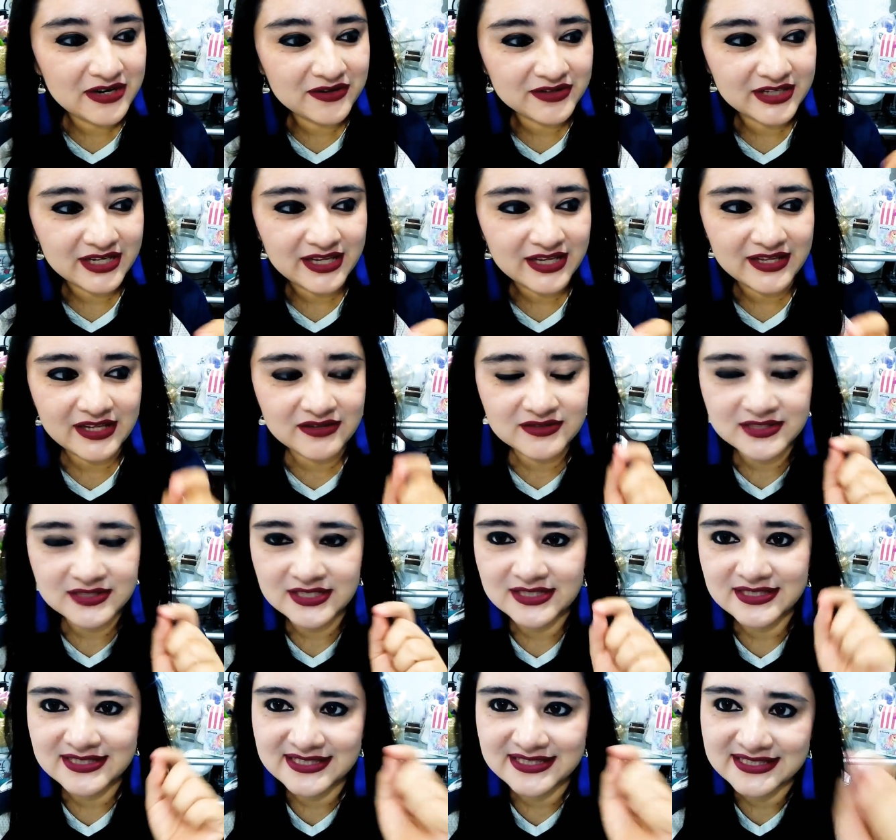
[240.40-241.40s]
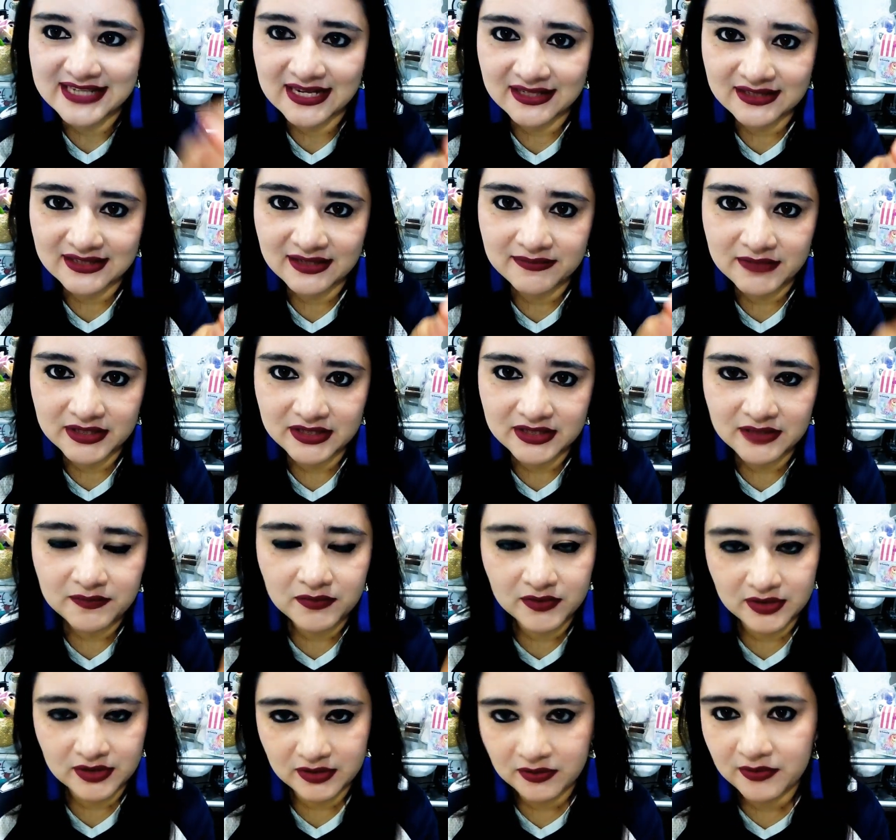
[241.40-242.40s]
una nota que ella no sé exactamente,
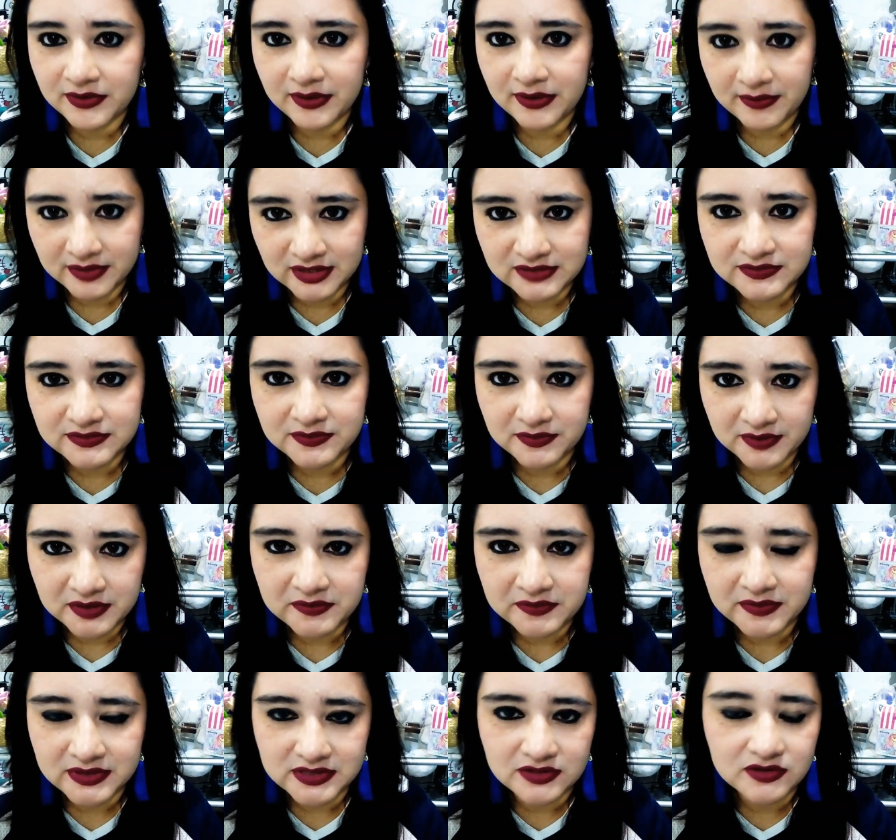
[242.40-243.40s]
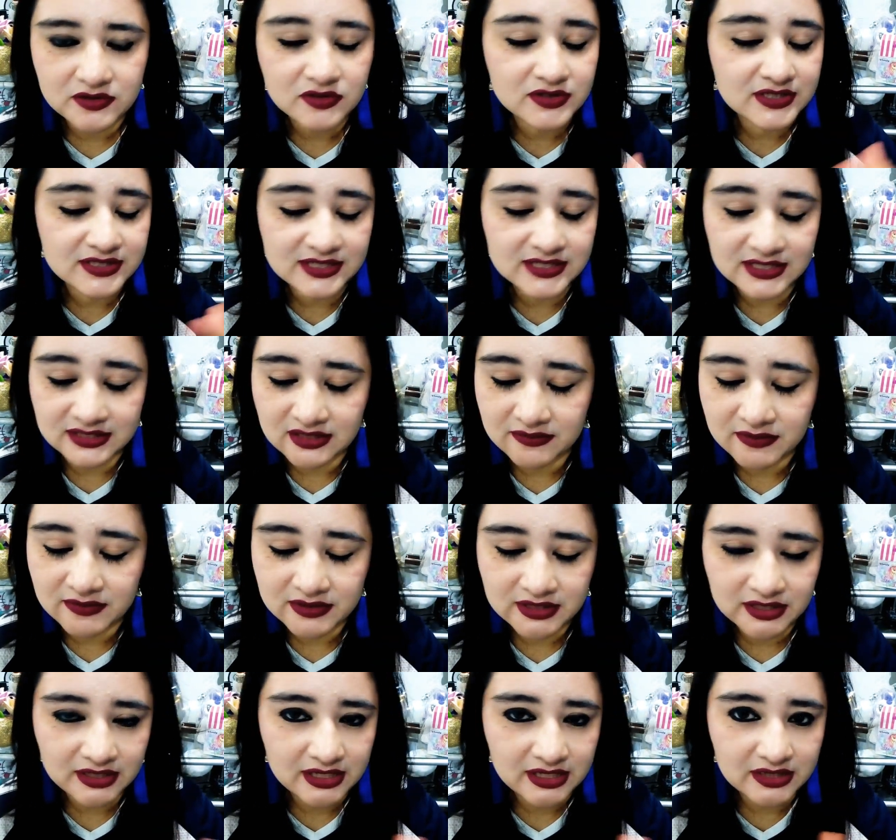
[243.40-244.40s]
porque obviamente es mi primera impresión, no sé
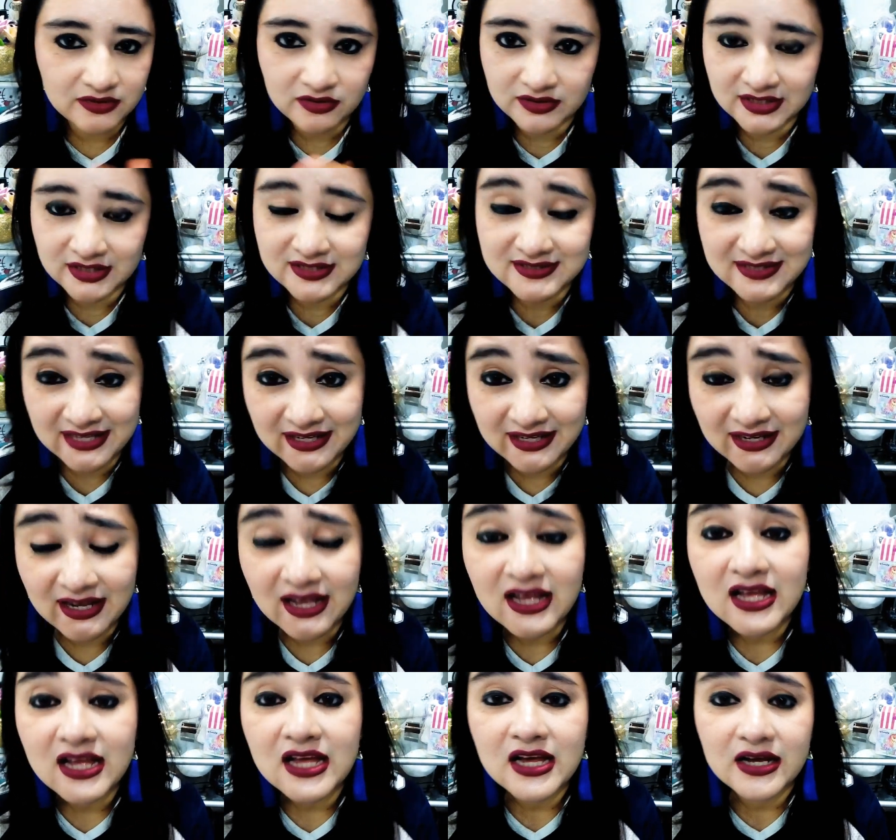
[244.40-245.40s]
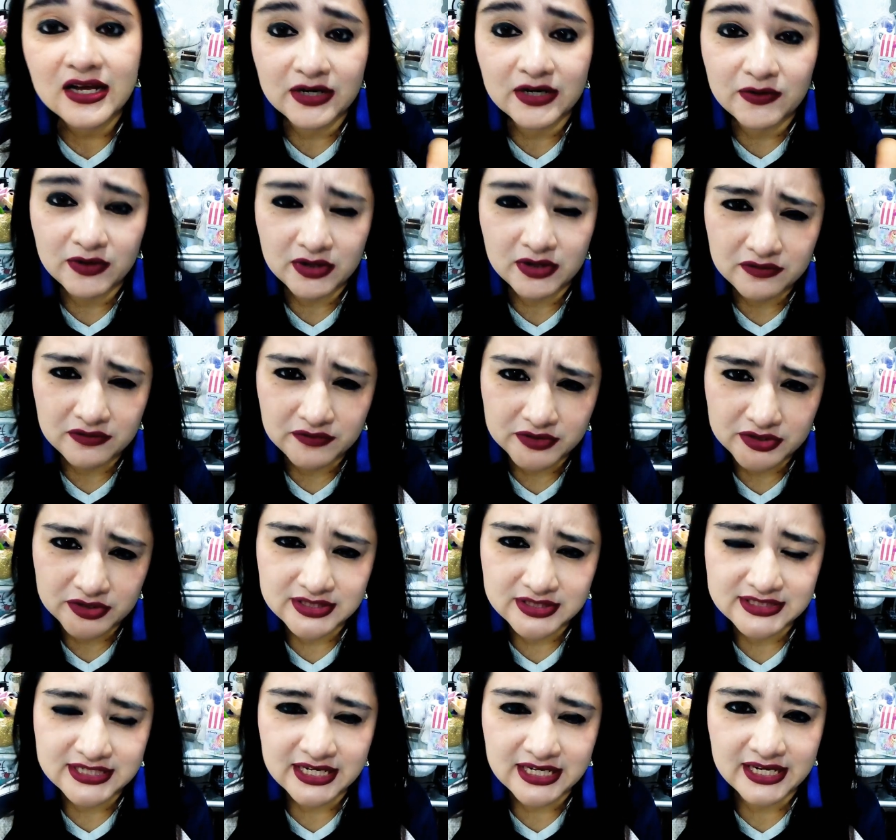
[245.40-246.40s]
exactamente qué notas tenga. Recuerdo que el feto
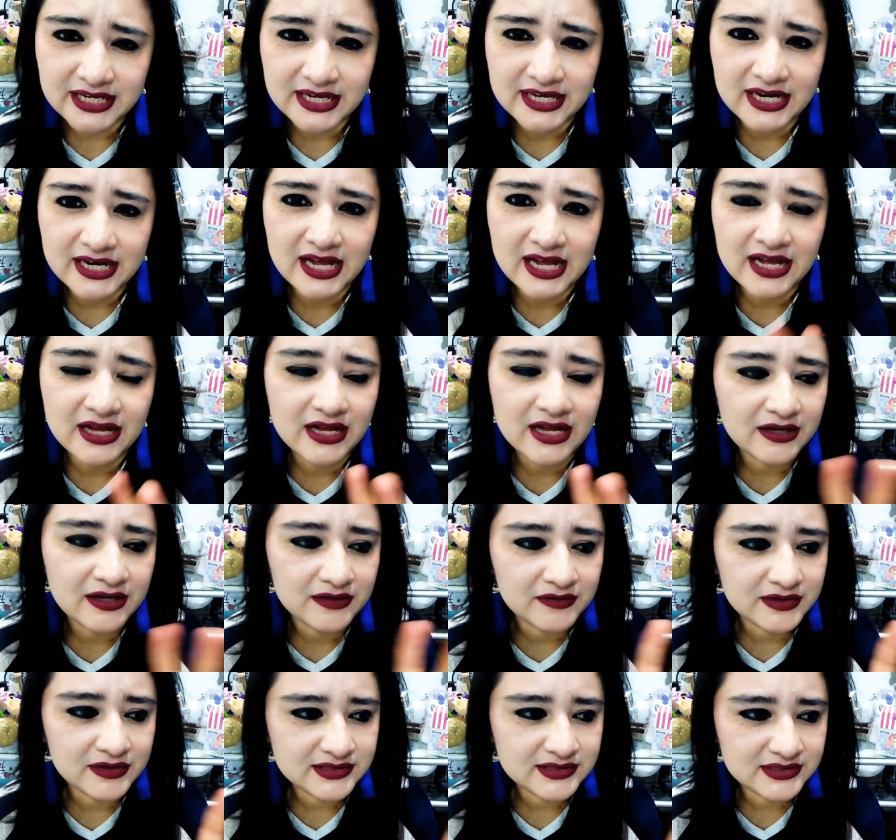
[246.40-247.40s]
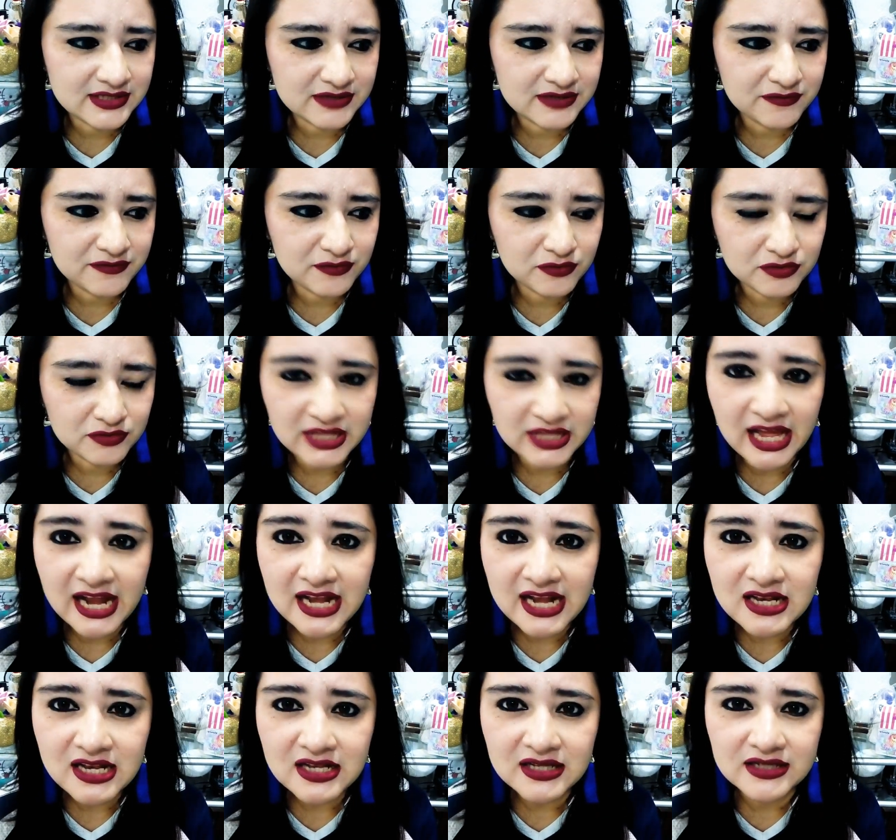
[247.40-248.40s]
decía que era este
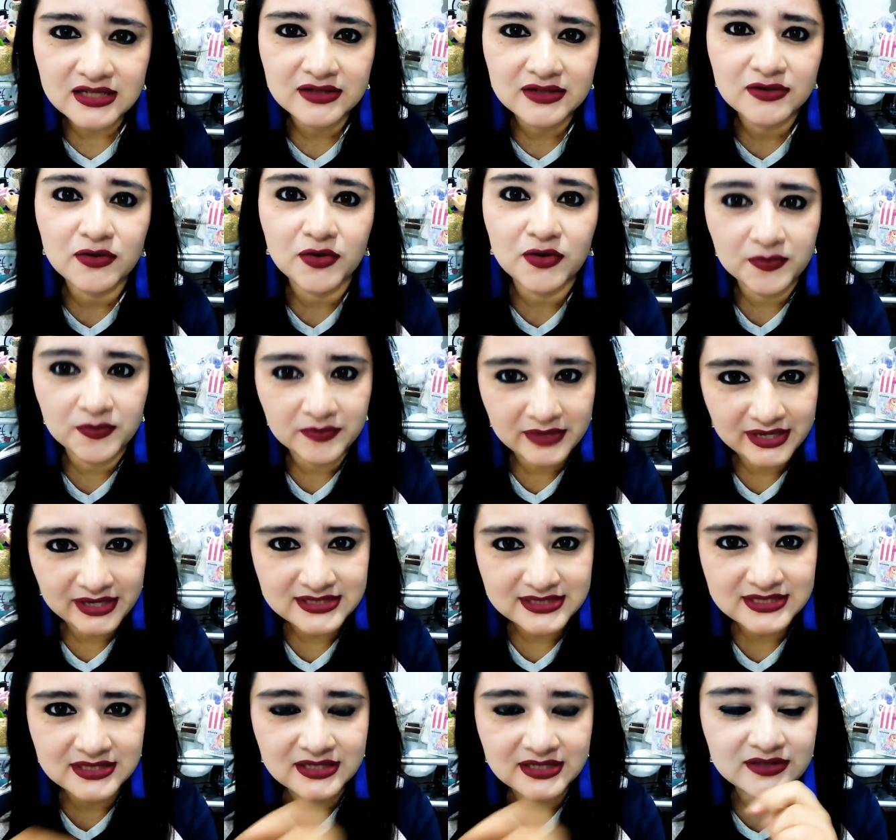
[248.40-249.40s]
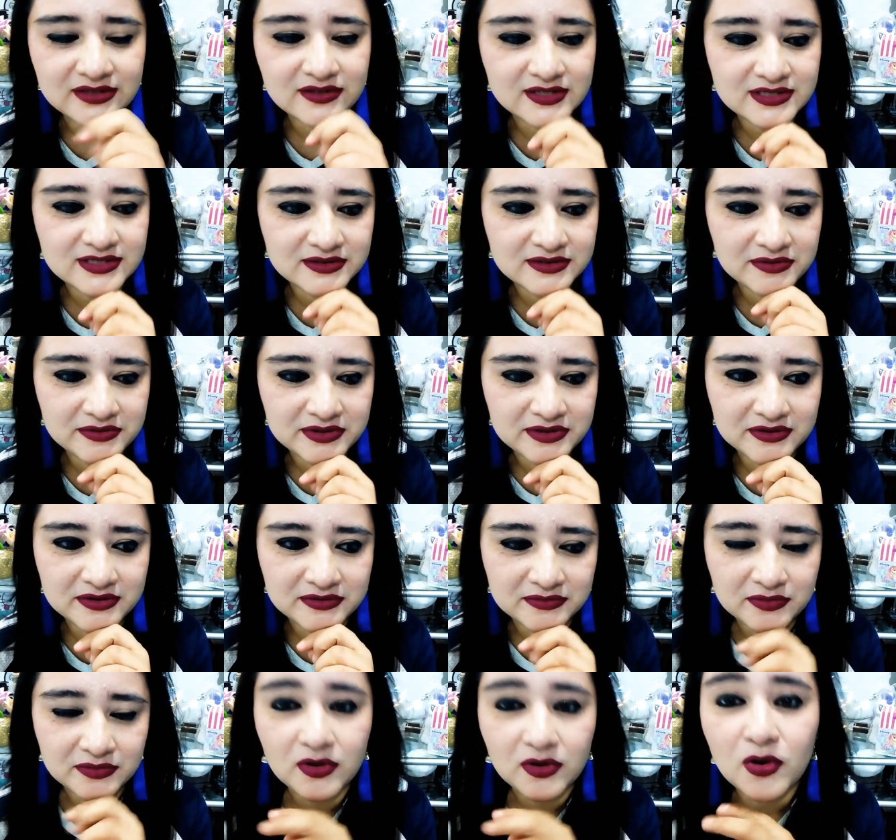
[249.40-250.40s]
frutal, gourmet, entonces yo
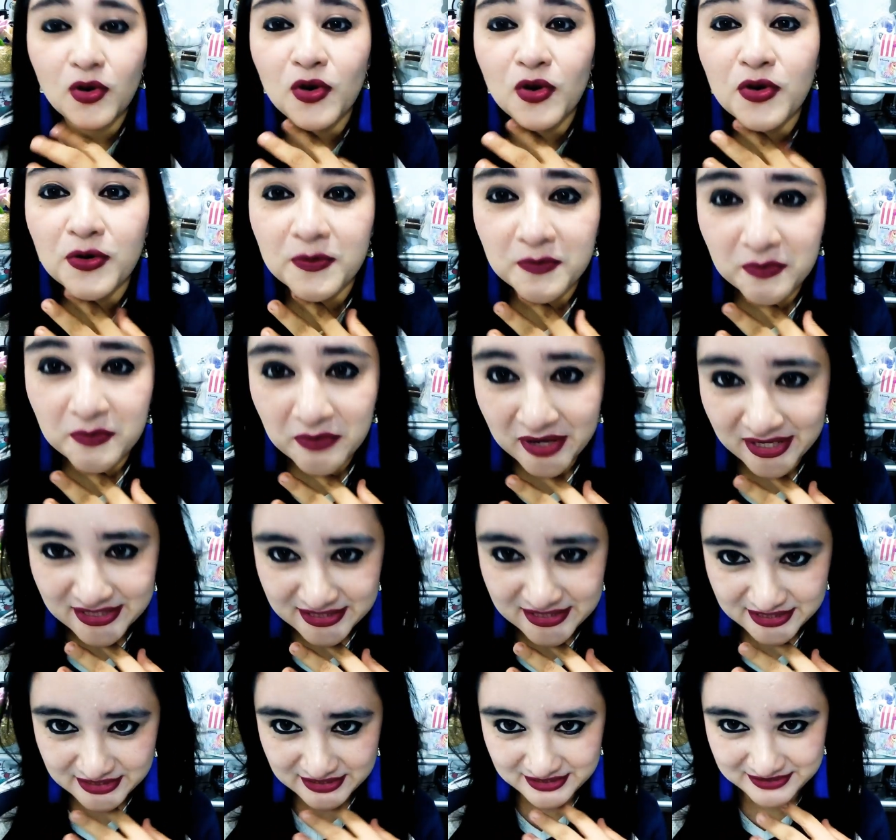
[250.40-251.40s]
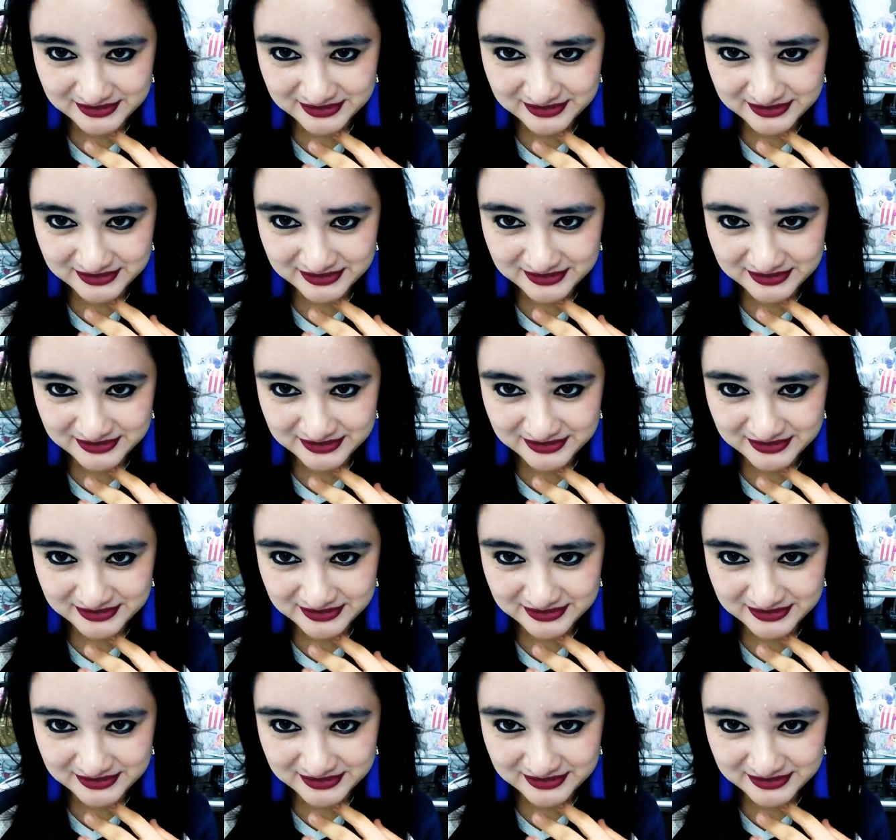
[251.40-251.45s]
viene gourmet.